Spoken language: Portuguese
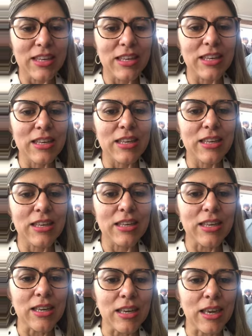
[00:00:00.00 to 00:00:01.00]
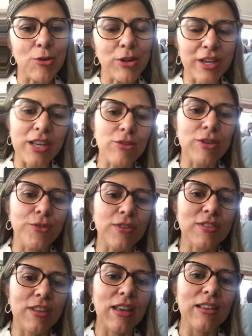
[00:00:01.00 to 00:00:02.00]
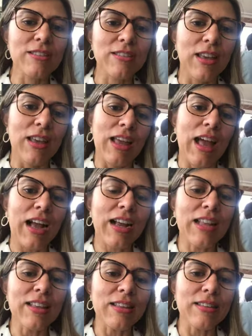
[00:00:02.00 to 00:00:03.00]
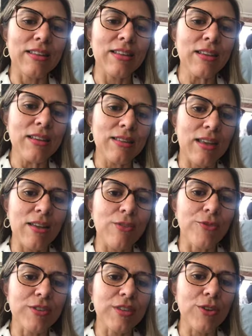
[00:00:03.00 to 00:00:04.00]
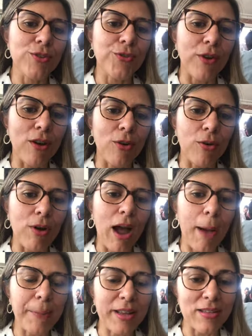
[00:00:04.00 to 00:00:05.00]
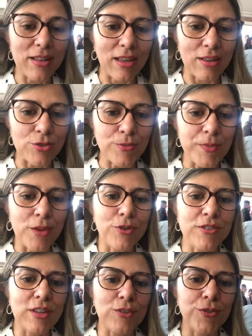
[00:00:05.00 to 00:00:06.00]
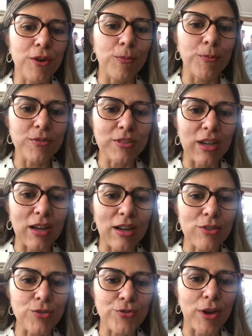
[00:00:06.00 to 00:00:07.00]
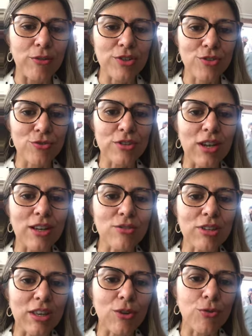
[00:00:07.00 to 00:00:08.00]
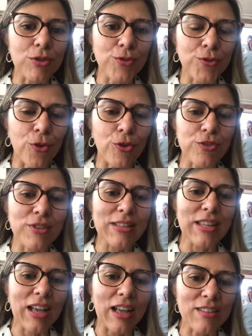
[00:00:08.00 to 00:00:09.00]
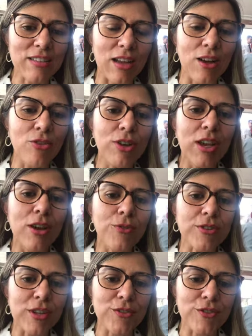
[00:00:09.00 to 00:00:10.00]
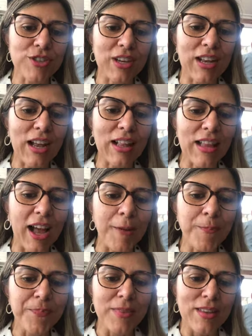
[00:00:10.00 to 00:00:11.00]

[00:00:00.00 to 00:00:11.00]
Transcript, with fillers: E eu creio que vocês, a cada dia, né, vocês vão aprendendo, vocês vão buscando, vão estudando, que com esforço, dedicação, vocês vão chegar lá.